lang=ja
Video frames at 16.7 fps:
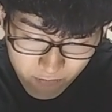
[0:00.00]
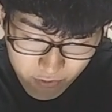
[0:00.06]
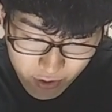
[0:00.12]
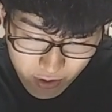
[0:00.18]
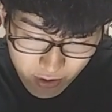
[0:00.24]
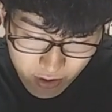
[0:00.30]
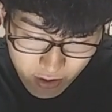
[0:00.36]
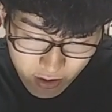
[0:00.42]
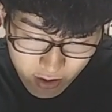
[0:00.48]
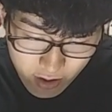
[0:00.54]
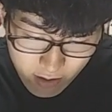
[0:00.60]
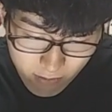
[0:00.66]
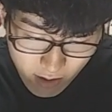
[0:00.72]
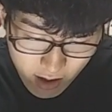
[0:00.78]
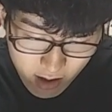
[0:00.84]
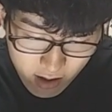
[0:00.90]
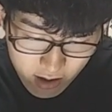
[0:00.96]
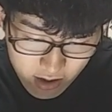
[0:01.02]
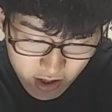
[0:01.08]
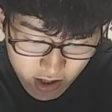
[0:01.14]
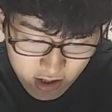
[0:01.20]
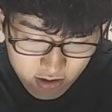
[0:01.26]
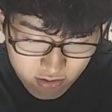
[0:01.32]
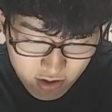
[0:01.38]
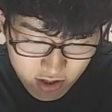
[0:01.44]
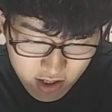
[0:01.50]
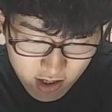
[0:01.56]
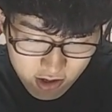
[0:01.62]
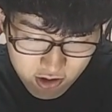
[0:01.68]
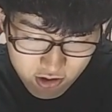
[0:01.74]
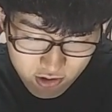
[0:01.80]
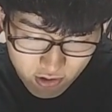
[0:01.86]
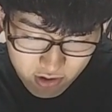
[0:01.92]
えー、漫画大賞
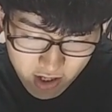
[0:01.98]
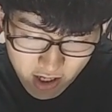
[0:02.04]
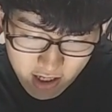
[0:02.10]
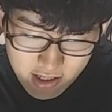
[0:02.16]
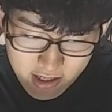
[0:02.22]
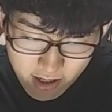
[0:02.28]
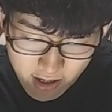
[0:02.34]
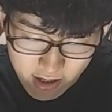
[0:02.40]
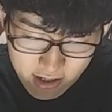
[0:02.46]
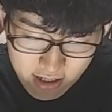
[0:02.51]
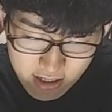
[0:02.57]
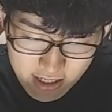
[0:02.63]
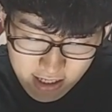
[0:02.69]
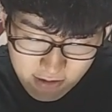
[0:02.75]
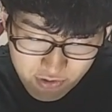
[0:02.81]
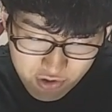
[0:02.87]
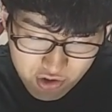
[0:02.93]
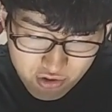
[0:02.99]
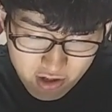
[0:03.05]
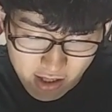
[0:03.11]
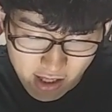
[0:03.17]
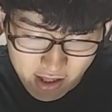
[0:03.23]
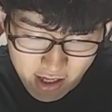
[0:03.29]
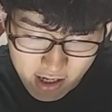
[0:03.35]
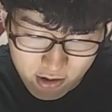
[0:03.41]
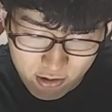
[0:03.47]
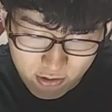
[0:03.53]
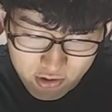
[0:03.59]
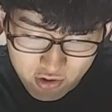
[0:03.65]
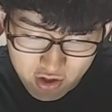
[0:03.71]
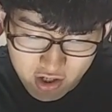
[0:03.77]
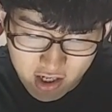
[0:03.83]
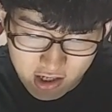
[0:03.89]
2016第3位2017年第
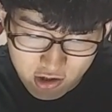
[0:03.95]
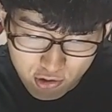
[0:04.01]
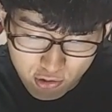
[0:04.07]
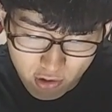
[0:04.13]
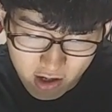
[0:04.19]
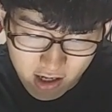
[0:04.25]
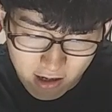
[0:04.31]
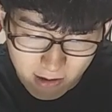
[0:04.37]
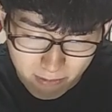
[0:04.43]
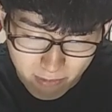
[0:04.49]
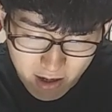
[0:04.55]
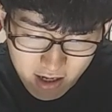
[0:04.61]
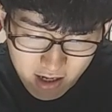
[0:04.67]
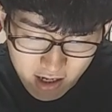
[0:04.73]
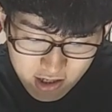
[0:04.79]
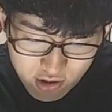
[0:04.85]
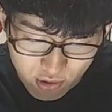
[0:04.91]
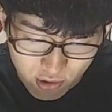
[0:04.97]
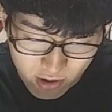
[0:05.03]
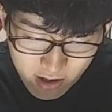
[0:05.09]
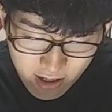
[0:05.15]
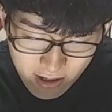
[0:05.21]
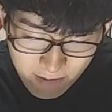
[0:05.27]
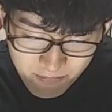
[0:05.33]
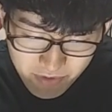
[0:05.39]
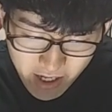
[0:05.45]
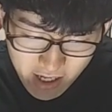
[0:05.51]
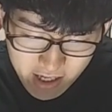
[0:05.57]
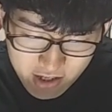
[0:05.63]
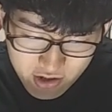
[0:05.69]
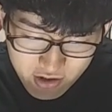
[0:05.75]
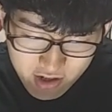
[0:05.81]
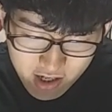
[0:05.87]
62回小学館漫画賞第
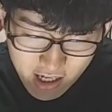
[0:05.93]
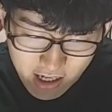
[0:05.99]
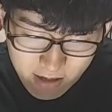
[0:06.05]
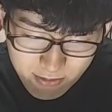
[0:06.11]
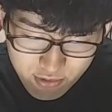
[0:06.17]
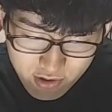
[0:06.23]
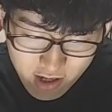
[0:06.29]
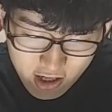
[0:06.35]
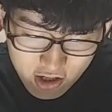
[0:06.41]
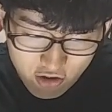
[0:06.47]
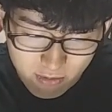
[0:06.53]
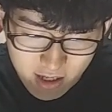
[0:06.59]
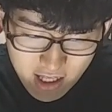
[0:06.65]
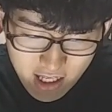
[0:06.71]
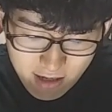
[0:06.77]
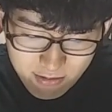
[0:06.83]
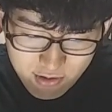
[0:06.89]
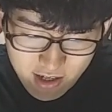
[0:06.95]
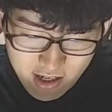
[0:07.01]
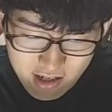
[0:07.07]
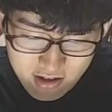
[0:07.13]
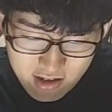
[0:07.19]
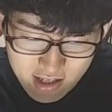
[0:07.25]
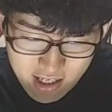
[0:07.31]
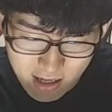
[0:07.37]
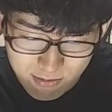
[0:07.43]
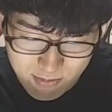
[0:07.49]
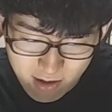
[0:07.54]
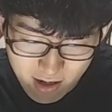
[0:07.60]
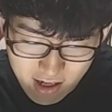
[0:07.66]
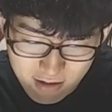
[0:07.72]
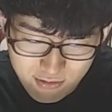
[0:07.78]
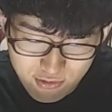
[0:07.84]
20回文化庁メディア部芸術祭
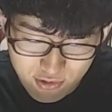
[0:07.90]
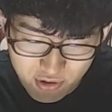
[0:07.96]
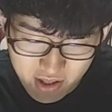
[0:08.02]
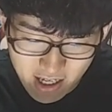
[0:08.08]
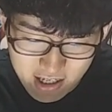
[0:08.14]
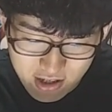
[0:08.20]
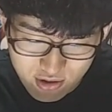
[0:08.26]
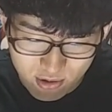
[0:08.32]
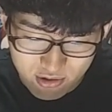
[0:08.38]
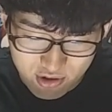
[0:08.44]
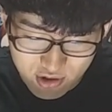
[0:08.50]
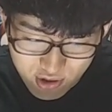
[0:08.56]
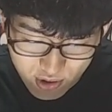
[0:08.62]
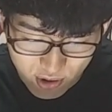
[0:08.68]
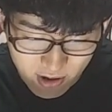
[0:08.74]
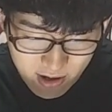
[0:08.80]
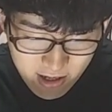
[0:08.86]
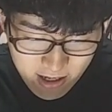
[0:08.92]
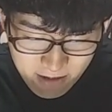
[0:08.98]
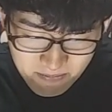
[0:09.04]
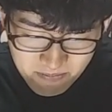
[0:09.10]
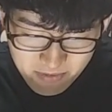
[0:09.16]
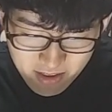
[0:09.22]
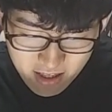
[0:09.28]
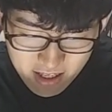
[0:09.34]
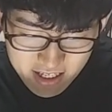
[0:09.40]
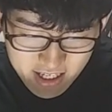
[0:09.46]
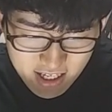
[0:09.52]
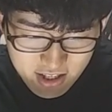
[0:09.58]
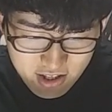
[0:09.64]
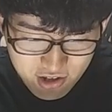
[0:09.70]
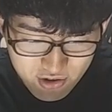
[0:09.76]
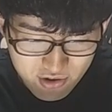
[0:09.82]
漫画部門大賞受賞
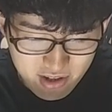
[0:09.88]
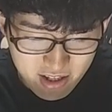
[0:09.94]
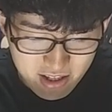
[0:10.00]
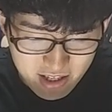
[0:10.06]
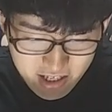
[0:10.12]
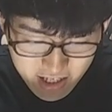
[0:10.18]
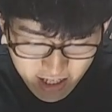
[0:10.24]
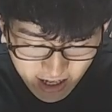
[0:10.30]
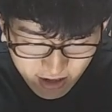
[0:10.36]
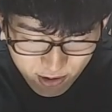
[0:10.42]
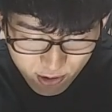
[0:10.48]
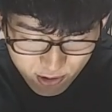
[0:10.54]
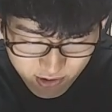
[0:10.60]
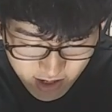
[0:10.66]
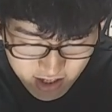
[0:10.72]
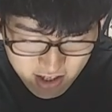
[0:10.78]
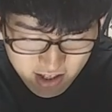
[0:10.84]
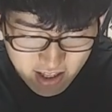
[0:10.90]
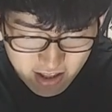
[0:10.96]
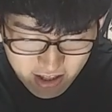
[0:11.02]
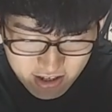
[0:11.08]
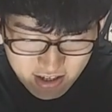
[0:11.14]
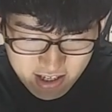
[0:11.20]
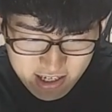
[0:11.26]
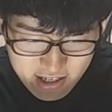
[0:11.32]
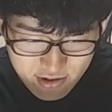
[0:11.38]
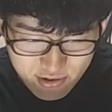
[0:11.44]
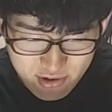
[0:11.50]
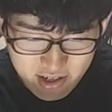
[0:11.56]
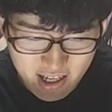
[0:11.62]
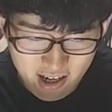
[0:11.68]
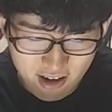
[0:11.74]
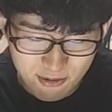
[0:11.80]
2022年6月時点でシリーズ
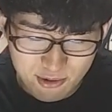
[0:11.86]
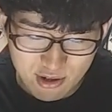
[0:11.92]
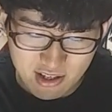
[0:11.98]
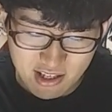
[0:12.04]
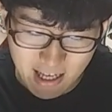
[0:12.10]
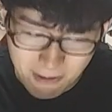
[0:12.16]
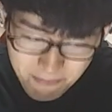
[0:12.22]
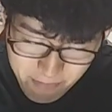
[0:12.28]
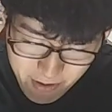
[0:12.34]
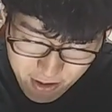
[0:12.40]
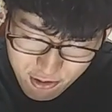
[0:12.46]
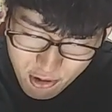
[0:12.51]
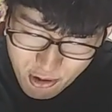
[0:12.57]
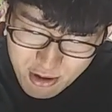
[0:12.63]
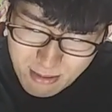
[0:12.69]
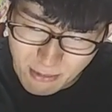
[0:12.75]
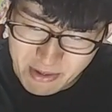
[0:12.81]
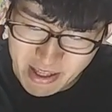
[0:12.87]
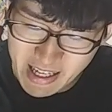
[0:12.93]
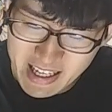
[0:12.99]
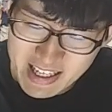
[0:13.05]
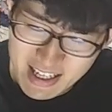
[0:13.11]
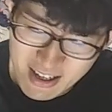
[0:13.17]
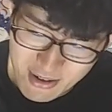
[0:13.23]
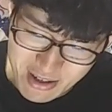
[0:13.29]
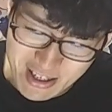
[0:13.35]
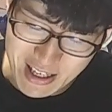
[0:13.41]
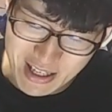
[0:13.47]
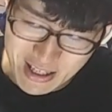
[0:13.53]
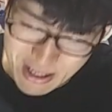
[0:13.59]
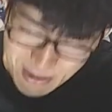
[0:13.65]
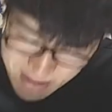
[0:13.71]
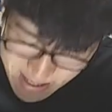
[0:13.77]
累計アクボス840本第2作品してすみ